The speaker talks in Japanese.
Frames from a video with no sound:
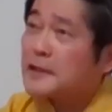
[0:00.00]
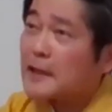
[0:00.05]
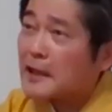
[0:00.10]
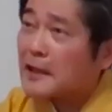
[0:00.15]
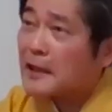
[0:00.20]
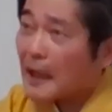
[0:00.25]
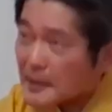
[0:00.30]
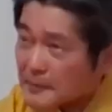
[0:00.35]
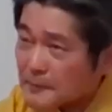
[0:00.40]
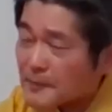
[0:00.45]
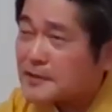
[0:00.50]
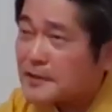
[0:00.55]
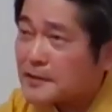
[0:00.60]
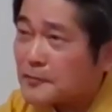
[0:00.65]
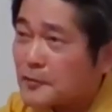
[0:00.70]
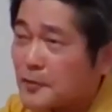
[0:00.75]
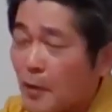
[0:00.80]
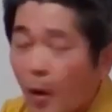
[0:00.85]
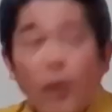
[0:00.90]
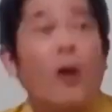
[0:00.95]
てありませ
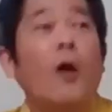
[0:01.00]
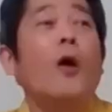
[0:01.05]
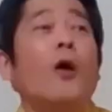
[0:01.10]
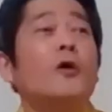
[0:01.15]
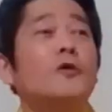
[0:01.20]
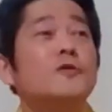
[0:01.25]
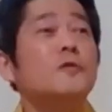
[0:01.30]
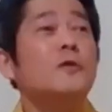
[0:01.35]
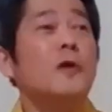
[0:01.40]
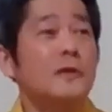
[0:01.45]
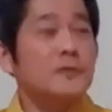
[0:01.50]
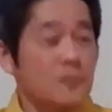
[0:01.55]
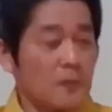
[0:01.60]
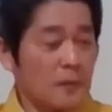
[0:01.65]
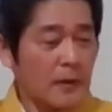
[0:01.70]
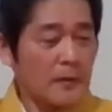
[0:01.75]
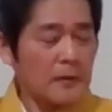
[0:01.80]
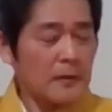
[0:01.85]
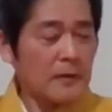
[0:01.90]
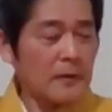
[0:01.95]
んので。お、そうかい、そう
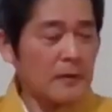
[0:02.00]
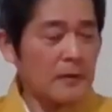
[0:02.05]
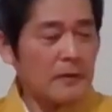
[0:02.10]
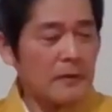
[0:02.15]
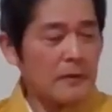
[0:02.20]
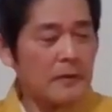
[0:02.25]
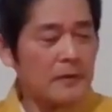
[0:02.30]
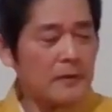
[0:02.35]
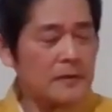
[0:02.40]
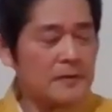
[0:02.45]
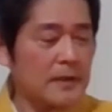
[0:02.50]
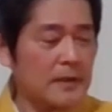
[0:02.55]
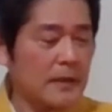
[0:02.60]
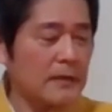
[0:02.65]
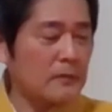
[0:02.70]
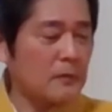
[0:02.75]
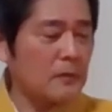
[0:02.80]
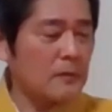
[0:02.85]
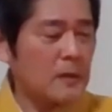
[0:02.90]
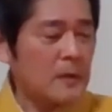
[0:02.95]
かい。えー、じゃあ
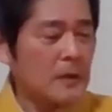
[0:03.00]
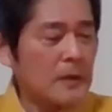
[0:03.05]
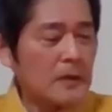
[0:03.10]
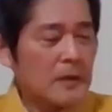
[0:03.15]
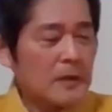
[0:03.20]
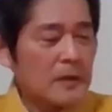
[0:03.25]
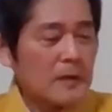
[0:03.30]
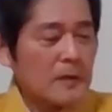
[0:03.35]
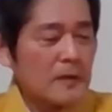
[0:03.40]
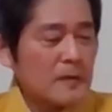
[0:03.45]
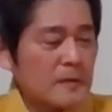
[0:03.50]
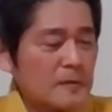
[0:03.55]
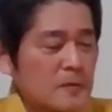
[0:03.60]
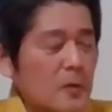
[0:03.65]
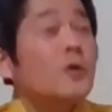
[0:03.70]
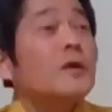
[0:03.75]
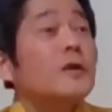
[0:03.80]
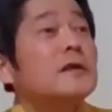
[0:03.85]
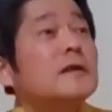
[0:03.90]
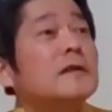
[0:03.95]
あの、えー、
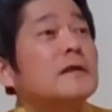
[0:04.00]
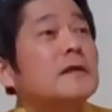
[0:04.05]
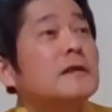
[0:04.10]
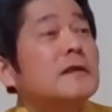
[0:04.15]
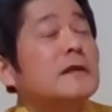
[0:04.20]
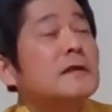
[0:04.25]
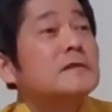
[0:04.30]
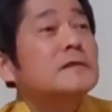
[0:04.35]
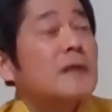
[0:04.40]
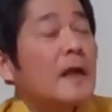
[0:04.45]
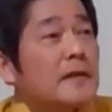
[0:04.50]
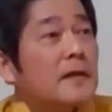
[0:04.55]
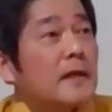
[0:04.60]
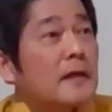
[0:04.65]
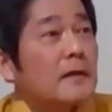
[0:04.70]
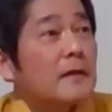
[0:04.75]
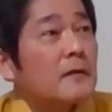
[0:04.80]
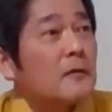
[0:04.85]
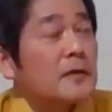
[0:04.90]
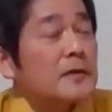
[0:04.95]
そこに、えー、3
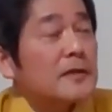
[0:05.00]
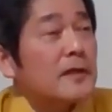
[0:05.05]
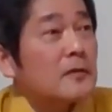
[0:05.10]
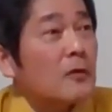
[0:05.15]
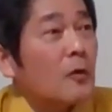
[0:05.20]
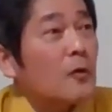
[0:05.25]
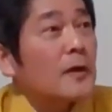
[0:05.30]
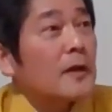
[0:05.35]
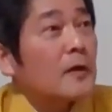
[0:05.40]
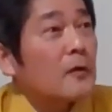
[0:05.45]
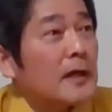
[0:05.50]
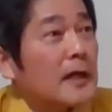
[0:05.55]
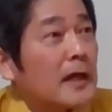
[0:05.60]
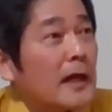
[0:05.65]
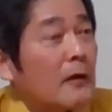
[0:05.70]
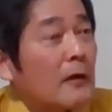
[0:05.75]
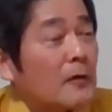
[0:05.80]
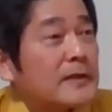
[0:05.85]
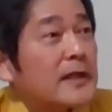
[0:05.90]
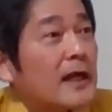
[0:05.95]
円置いたの、俺、俺
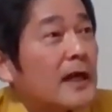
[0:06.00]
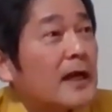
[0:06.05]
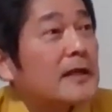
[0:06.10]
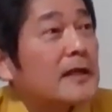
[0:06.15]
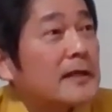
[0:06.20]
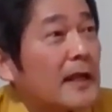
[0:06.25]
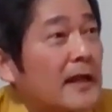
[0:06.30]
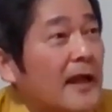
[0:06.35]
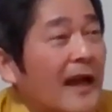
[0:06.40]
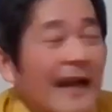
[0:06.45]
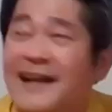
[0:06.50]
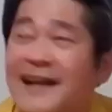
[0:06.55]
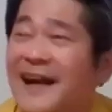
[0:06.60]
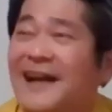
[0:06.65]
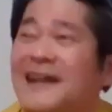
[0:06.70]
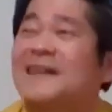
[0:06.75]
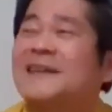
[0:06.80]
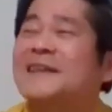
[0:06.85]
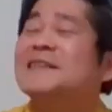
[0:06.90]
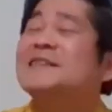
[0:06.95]
が置いた金だな。あ、
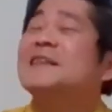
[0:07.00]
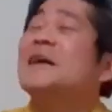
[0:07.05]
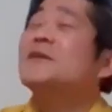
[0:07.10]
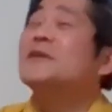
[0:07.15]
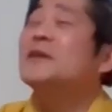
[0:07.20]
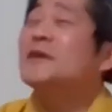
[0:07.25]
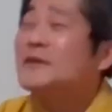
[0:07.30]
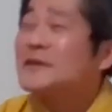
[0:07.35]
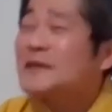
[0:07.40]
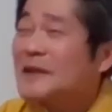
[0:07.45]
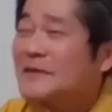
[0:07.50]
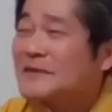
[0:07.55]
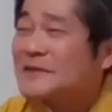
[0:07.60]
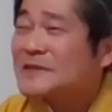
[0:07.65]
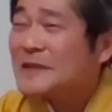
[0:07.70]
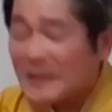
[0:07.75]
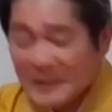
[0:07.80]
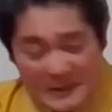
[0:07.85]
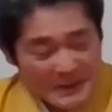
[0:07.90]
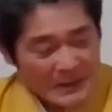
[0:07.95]
さようでございま
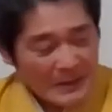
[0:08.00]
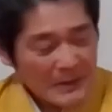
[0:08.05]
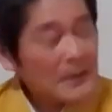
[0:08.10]
すね。